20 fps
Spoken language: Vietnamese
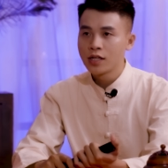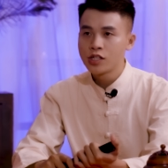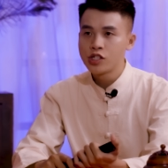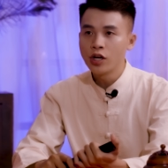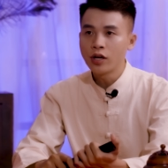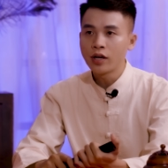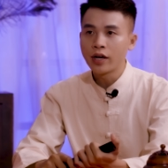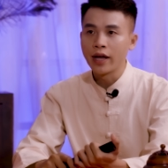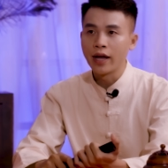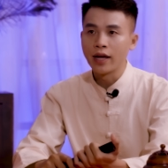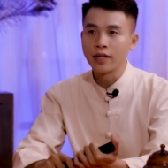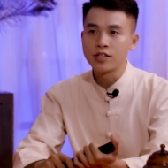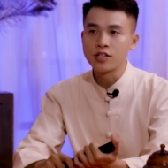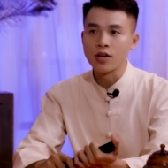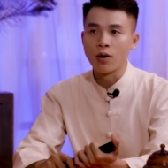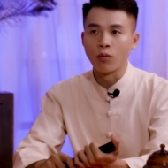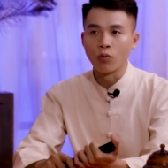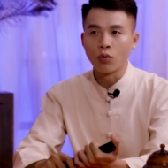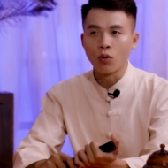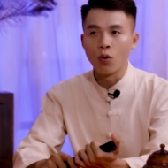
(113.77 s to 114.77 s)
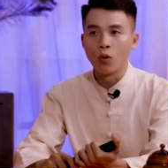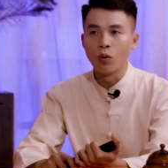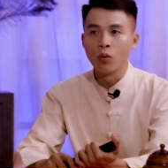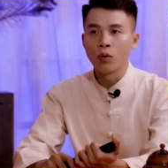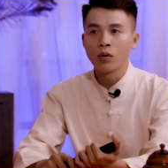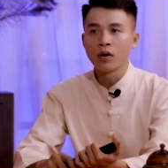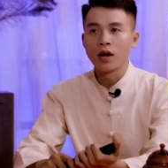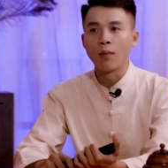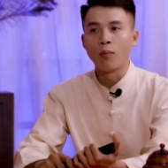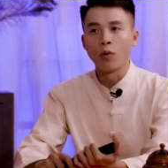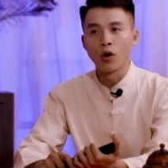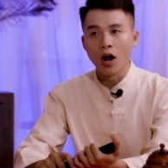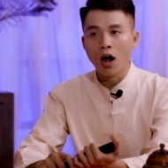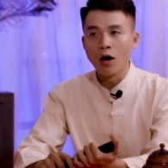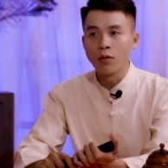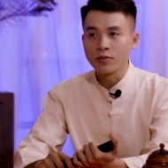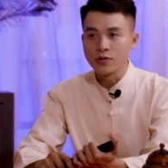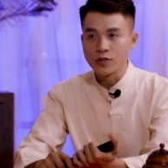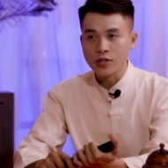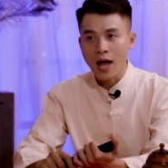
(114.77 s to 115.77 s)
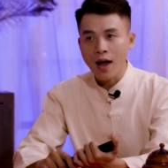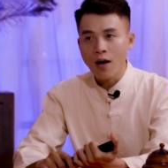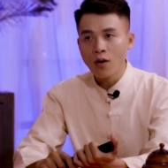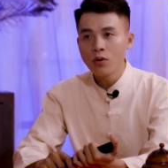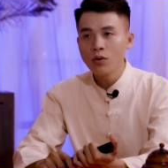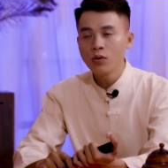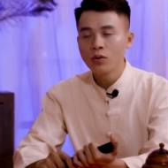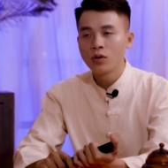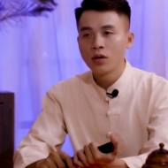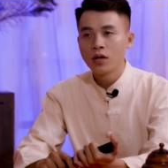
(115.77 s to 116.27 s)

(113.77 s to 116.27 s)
Trước kia chồng cụ là một ông giáo,